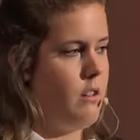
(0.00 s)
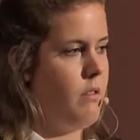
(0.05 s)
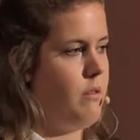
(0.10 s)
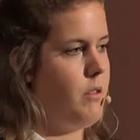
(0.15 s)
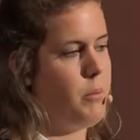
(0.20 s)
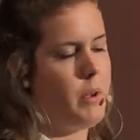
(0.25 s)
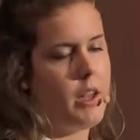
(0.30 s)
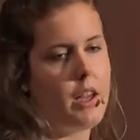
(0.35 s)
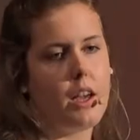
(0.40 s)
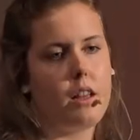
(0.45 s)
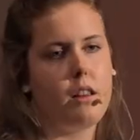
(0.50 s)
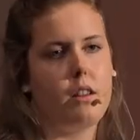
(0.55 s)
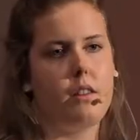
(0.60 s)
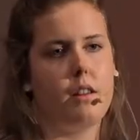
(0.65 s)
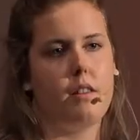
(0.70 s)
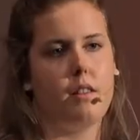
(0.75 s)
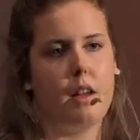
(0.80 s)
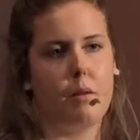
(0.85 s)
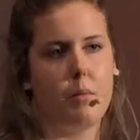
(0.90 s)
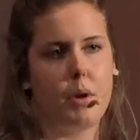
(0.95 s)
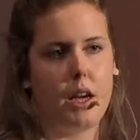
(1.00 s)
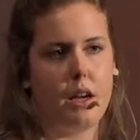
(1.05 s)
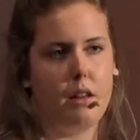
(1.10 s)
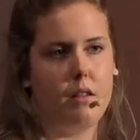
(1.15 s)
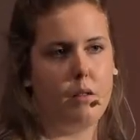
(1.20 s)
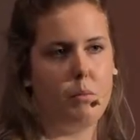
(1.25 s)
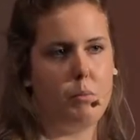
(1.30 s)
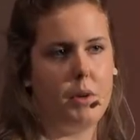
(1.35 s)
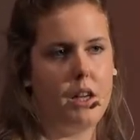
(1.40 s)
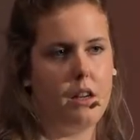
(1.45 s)
Wie bringe ich das jetzt dem
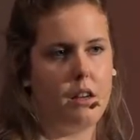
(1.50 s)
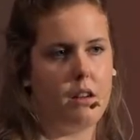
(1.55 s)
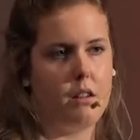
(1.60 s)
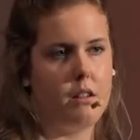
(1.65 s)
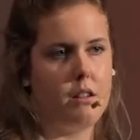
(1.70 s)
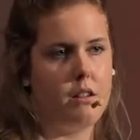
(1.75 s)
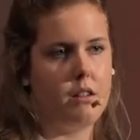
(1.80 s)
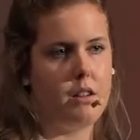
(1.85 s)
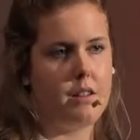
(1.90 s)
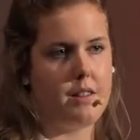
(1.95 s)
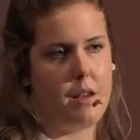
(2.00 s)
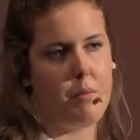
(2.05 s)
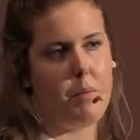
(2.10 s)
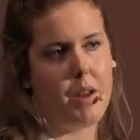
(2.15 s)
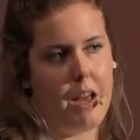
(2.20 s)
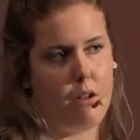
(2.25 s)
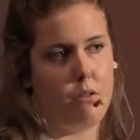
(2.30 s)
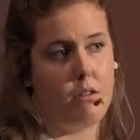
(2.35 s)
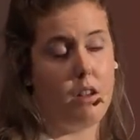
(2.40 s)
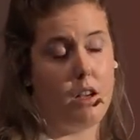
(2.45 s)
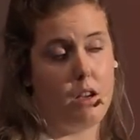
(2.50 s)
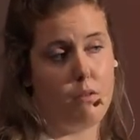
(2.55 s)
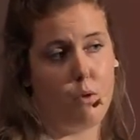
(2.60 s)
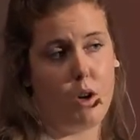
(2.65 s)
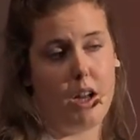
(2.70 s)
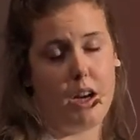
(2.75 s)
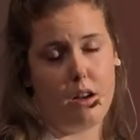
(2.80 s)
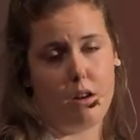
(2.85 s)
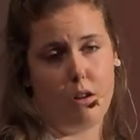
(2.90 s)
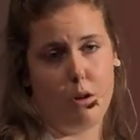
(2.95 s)
Kind bei? Dass eben auch Tiere, die
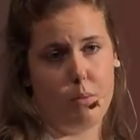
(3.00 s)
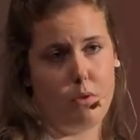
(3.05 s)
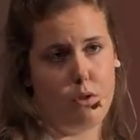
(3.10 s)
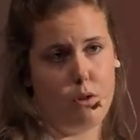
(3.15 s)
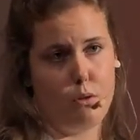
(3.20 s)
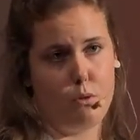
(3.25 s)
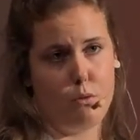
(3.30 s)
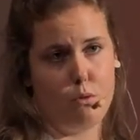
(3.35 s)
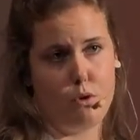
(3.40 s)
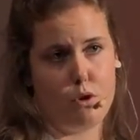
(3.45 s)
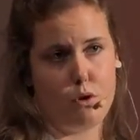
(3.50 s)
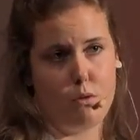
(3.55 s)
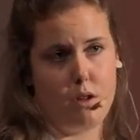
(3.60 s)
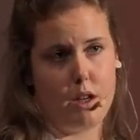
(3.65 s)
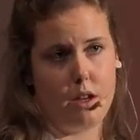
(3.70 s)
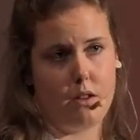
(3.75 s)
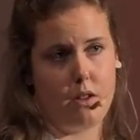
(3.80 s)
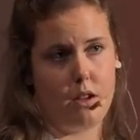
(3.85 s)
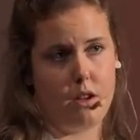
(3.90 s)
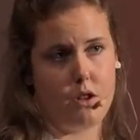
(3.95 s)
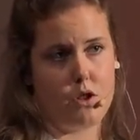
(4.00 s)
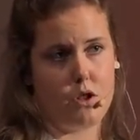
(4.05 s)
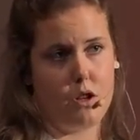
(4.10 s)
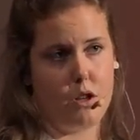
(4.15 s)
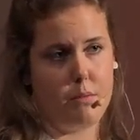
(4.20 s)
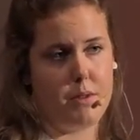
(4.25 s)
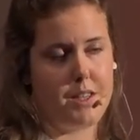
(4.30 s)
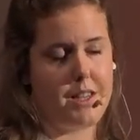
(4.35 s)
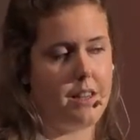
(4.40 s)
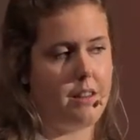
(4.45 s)
eigentlich absolut unschuldig sind,
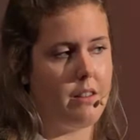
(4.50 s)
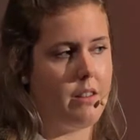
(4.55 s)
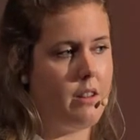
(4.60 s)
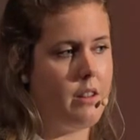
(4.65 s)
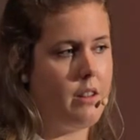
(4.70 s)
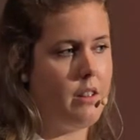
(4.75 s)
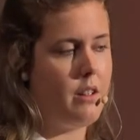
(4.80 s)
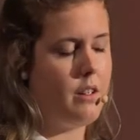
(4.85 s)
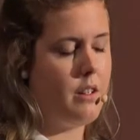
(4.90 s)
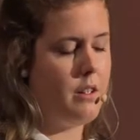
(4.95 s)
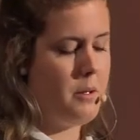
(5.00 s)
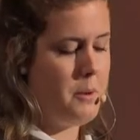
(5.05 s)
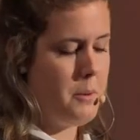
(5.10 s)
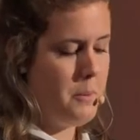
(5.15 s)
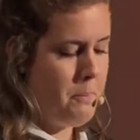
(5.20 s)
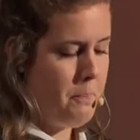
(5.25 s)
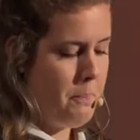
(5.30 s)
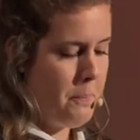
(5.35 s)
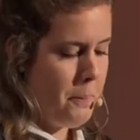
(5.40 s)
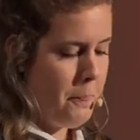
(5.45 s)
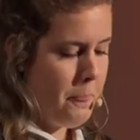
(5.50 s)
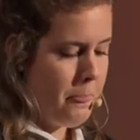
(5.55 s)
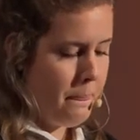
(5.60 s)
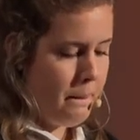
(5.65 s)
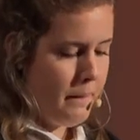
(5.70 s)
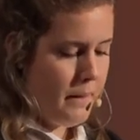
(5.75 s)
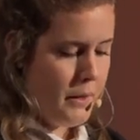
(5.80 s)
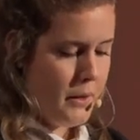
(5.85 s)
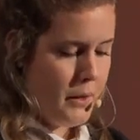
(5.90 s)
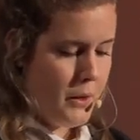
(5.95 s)
gestorben sind,
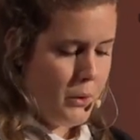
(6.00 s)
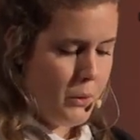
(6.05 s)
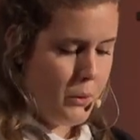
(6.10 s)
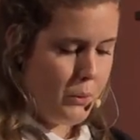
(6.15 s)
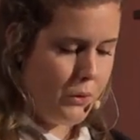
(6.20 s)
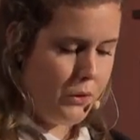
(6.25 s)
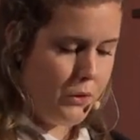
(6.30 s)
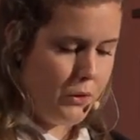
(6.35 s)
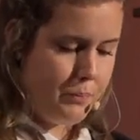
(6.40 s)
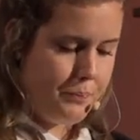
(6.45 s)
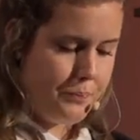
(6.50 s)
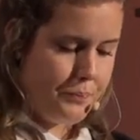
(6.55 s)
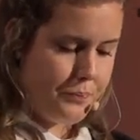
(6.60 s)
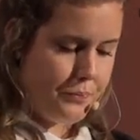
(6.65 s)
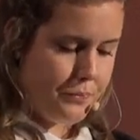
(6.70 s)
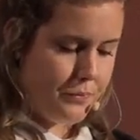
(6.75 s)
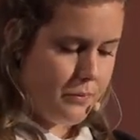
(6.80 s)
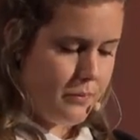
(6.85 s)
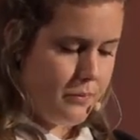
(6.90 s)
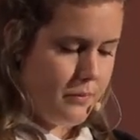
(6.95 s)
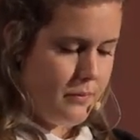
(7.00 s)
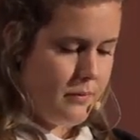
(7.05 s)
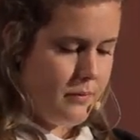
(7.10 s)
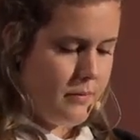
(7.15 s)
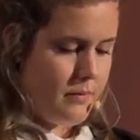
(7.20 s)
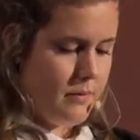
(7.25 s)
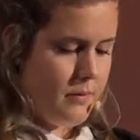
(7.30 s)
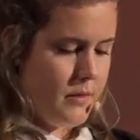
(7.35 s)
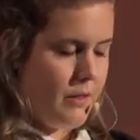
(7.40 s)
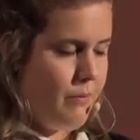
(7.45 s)
und
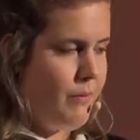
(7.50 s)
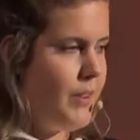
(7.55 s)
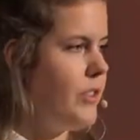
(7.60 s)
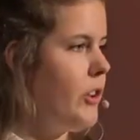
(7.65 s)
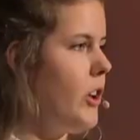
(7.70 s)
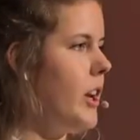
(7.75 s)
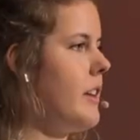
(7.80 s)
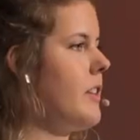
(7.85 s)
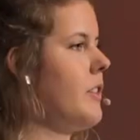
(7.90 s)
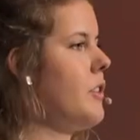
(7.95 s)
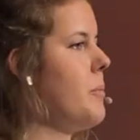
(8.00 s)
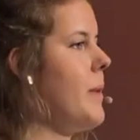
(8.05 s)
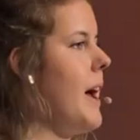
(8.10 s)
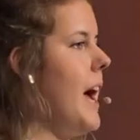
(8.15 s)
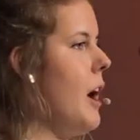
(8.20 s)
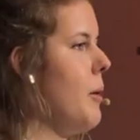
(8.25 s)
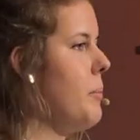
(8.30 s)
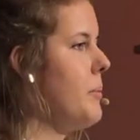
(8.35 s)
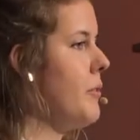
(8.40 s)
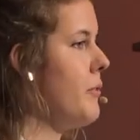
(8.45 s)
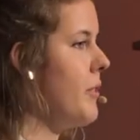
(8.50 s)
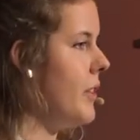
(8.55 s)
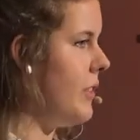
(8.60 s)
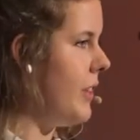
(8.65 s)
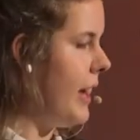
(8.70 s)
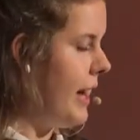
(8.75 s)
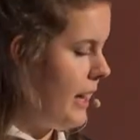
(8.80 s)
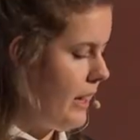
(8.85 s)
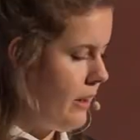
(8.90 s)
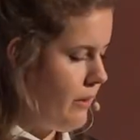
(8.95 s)
wie soll ich das überhaupt
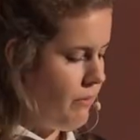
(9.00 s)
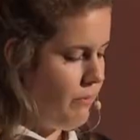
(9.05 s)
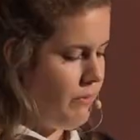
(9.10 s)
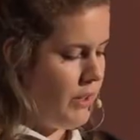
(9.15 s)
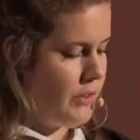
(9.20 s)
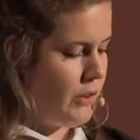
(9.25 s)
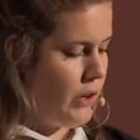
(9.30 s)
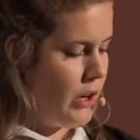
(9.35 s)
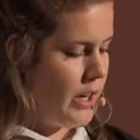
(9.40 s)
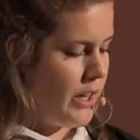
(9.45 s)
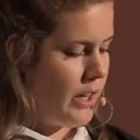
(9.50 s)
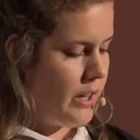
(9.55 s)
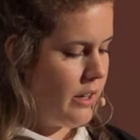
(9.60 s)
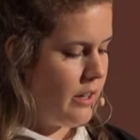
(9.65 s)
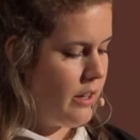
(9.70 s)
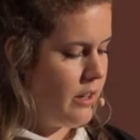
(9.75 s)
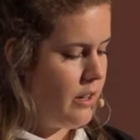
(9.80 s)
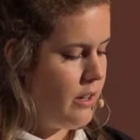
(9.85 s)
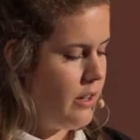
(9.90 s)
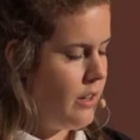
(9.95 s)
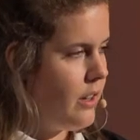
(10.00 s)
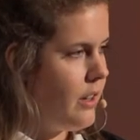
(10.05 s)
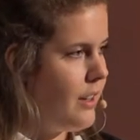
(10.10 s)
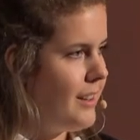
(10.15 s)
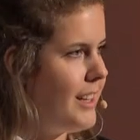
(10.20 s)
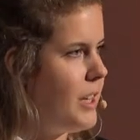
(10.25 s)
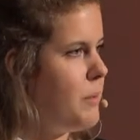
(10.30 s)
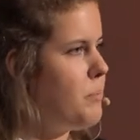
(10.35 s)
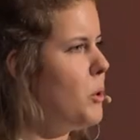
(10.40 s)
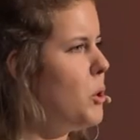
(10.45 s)
erzählen? Wie soll ich
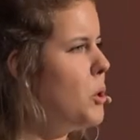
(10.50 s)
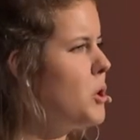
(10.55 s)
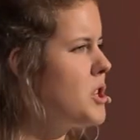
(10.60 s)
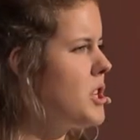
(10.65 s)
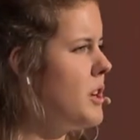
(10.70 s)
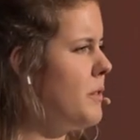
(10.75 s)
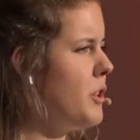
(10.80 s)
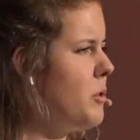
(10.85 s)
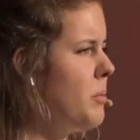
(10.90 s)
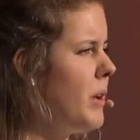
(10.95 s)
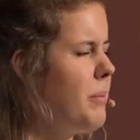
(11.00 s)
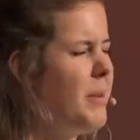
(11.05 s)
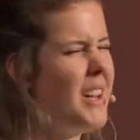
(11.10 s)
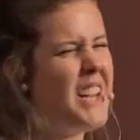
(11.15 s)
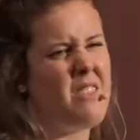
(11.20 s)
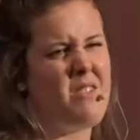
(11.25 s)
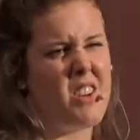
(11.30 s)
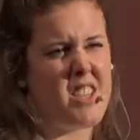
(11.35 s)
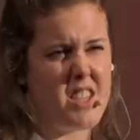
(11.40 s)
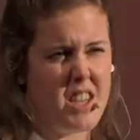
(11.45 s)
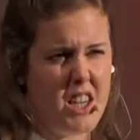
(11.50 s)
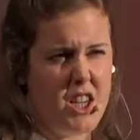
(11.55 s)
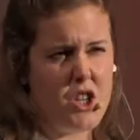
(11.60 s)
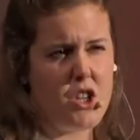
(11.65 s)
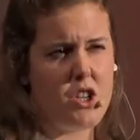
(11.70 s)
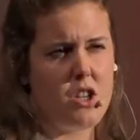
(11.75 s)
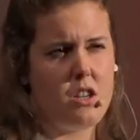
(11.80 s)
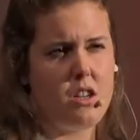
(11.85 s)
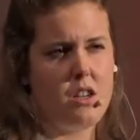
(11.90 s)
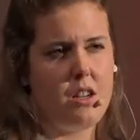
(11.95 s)
die Botschaft überbringen? Was
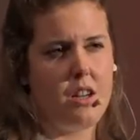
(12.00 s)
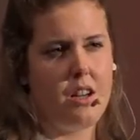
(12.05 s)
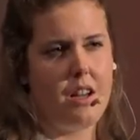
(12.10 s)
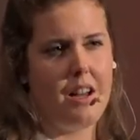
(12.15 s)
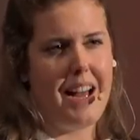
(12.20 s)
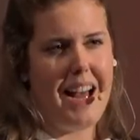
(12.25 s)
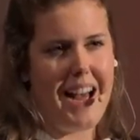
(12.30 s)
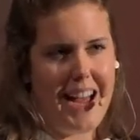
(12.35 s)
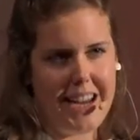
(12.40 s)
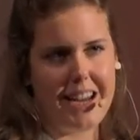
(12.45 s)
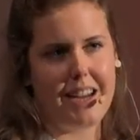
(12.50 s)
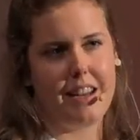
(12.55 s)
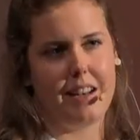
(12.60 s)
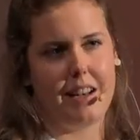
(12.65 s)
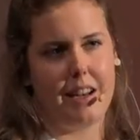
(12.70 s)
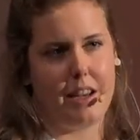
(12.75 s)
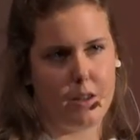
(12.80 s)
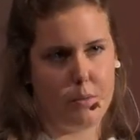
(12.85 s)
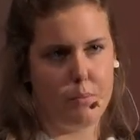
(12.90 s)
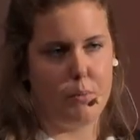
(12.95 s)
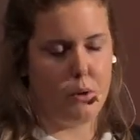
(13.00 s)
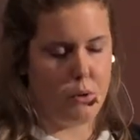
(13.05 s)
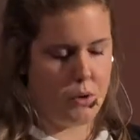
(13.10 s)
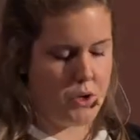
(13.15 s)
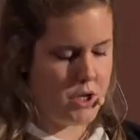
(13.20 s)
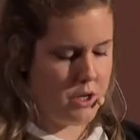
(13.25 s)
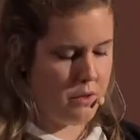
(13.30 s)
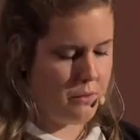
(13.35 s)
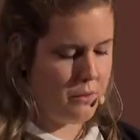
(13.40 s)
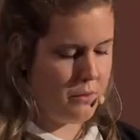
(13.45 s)
ist eigentlich die
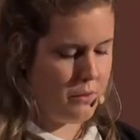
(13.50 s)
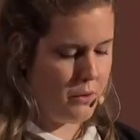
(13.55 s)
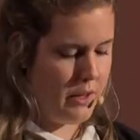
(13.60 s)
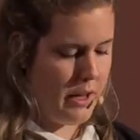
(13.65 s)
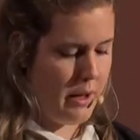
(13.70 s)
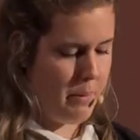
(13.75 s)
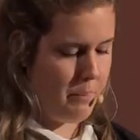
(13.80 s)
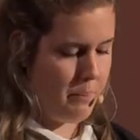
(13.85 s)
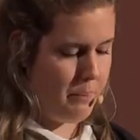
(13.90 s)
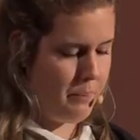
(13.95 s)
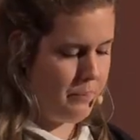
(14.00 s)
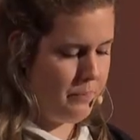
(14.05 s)
Botschaft von dem?